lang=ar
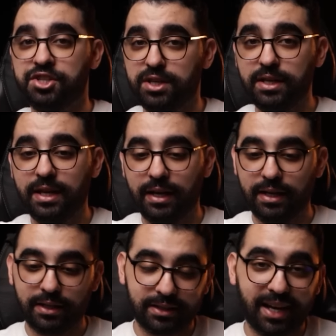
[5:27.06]
الجنيه
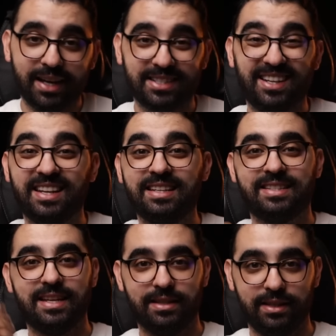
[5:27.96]
اللي نطقات على
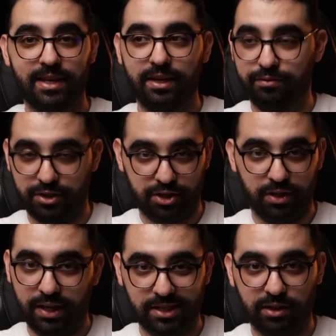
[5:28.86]
اللسان ديالي فاش
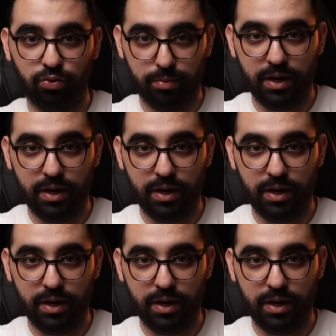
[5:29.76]
كانت كدو